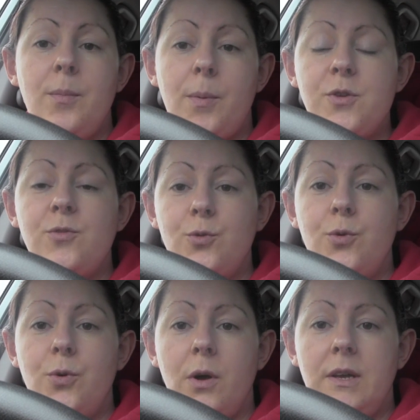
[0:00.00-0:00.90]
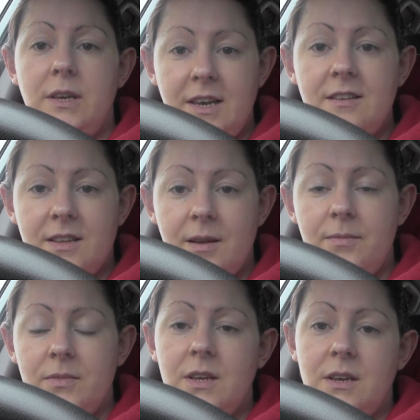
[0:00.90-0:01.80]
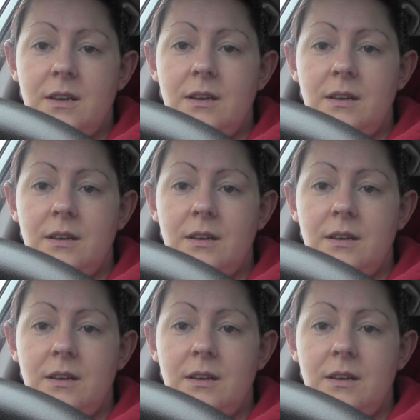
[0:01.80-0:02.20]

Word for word: Po prostu jestem i,